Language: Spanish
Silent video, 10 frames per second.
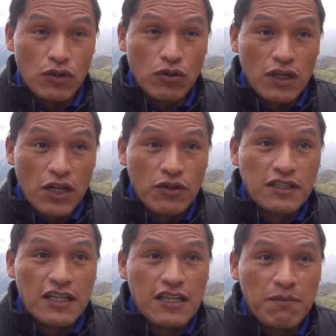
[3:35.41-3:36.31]
logrado
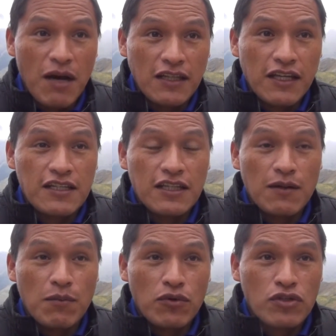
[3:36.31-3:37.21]
esta semana.
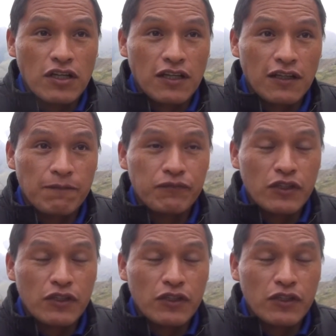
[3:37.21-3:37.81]
Estábamos eh,